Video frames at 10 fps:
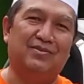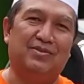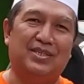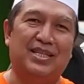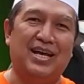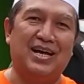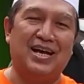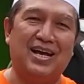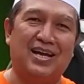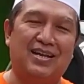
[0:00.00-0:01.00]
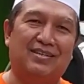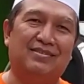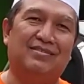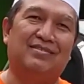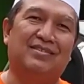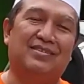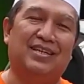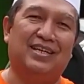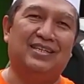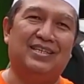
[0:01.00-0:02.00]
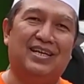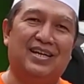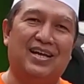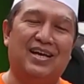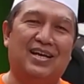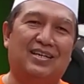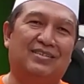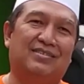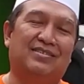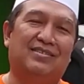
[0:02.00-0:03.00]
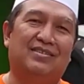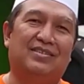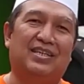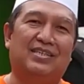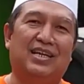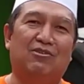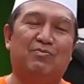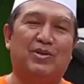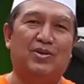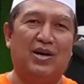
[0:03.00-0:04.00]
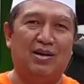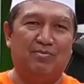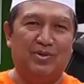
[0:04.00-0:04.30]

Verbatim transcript: cuci tangan, jaga jarak dan selalu berdoa.